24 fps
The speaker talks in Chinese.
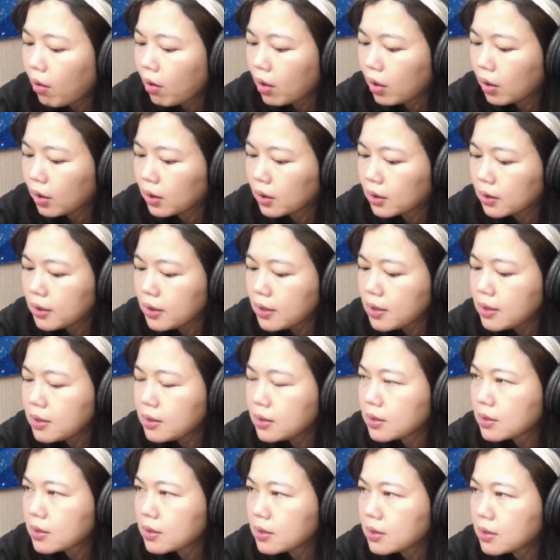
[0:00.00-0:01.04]
呃抑
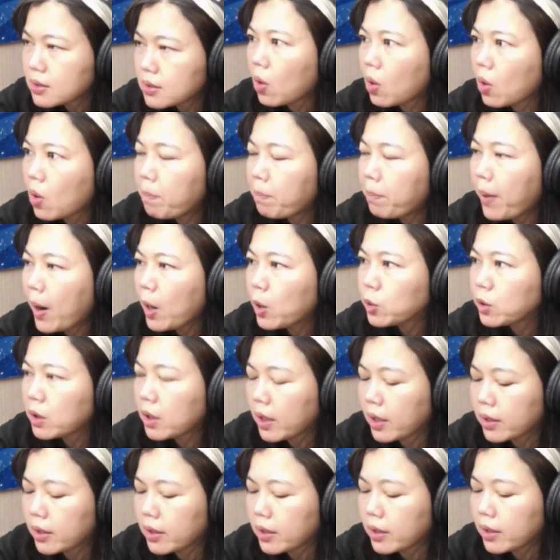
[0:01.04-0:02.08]
制这种暴
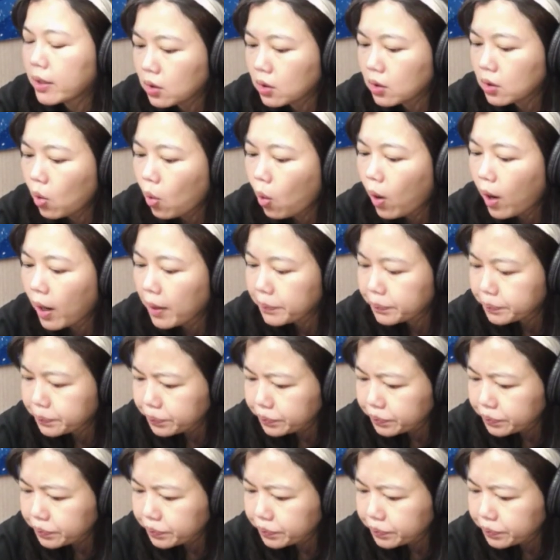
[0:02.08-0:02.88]
跌的情况，